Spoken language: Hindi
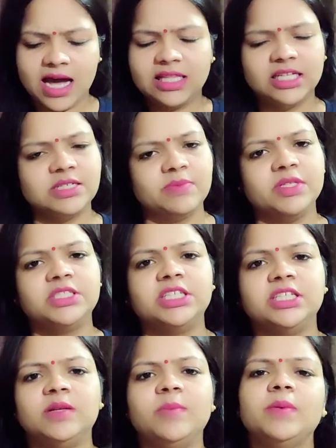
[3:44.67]
आधा चम्मच
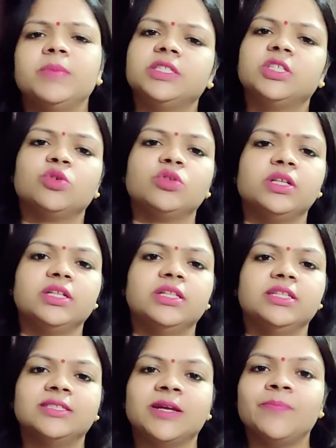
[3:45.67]
चीनी में बच्चे को दे
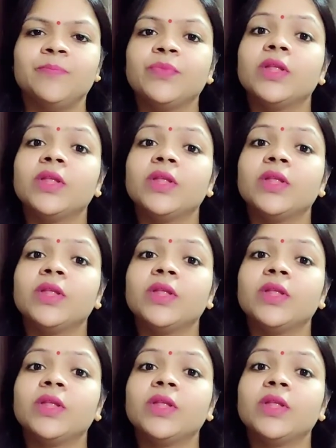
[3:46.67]
दीजिए